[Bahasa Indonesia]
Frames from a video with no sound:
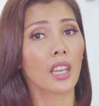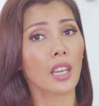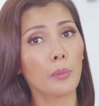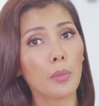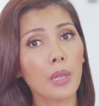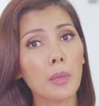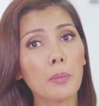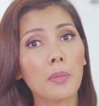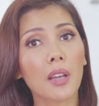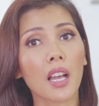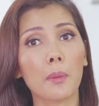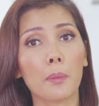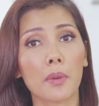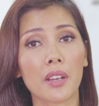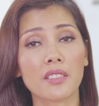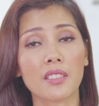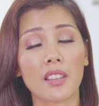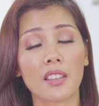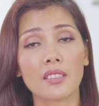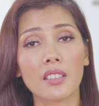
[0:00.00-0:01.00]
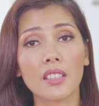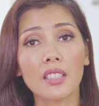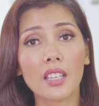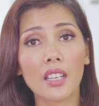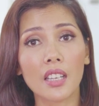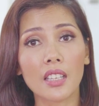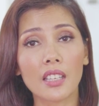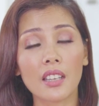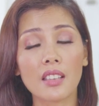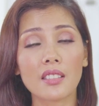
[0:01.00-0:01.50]
lebih mengapresiasi
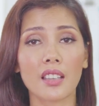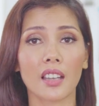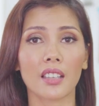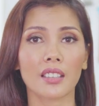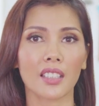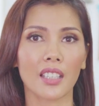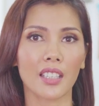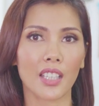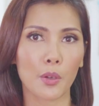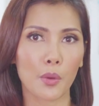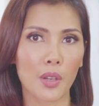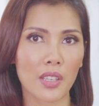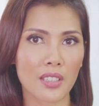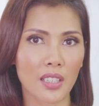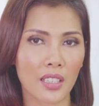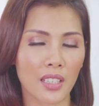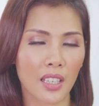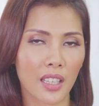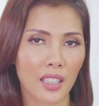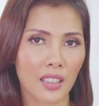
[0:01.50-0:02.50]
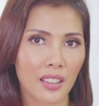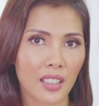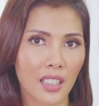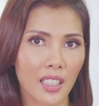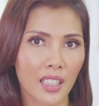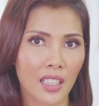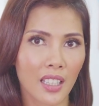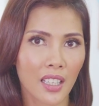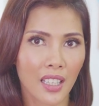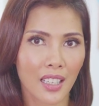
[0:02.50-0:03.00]
dirinya saat ia dewasa
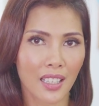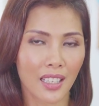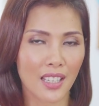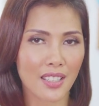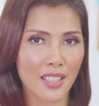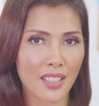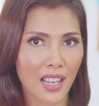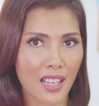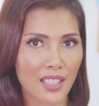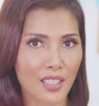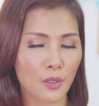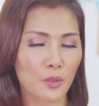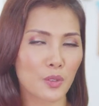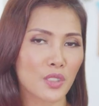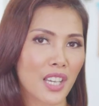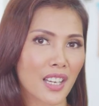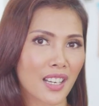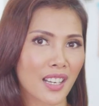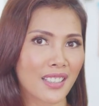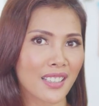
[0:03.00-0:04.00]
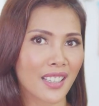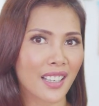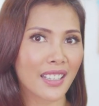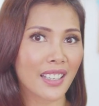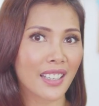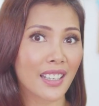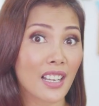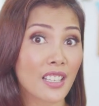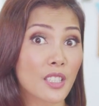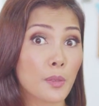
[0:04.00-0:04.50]
nanti. Nah salah satu caranya
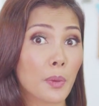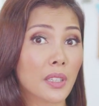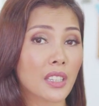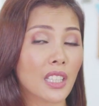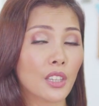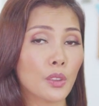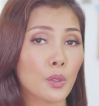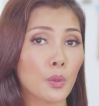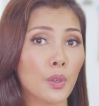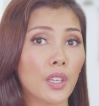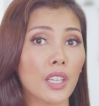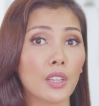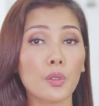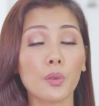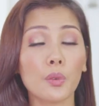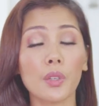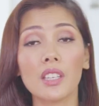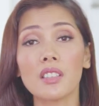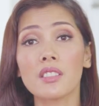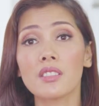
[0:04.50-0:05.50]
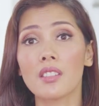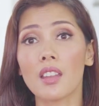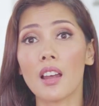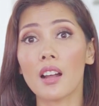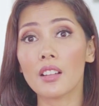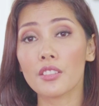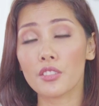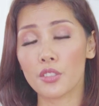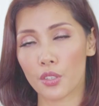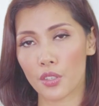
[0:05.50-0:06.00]
kan adalah seperti itu, to
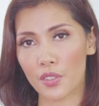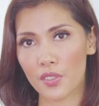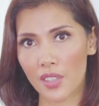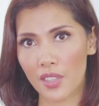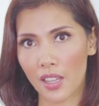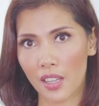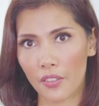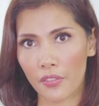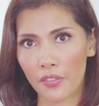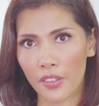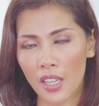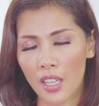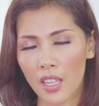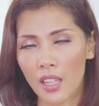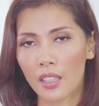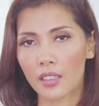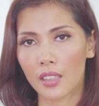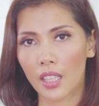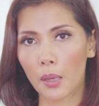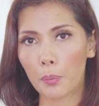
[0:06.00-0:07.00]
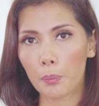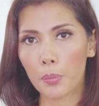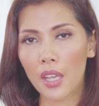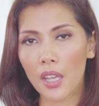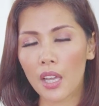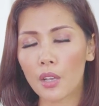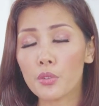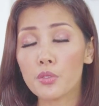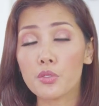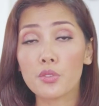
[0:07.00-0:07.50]
indulge yourself. Tapi
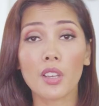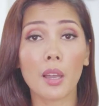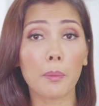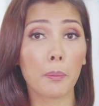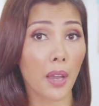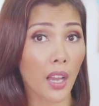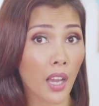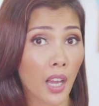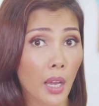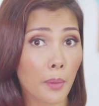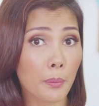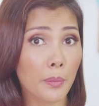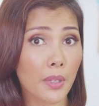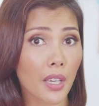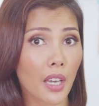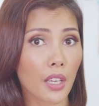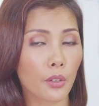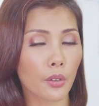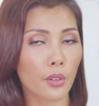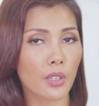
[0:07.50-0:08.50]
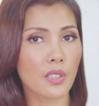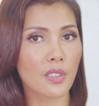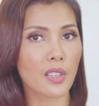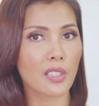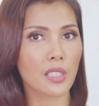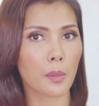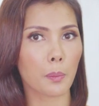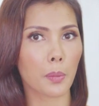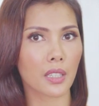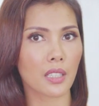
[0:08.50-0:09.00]
aku juga paham dengan
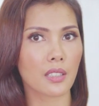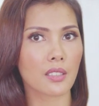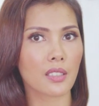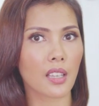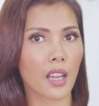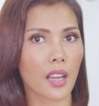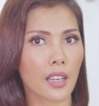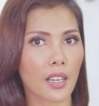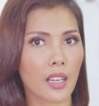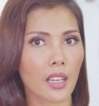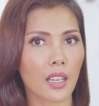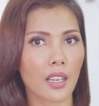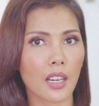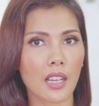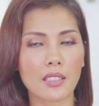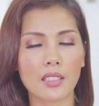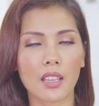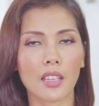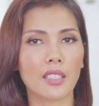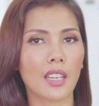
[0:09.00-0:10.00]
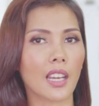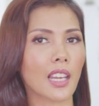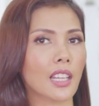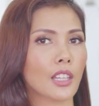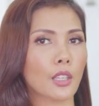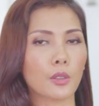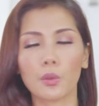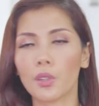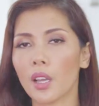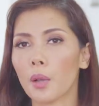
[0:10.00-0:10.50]
kondisi seperti sekarang, rasanya
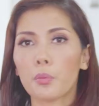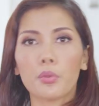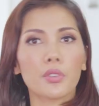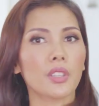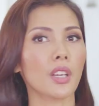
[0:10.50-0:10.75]
kita tuh nggak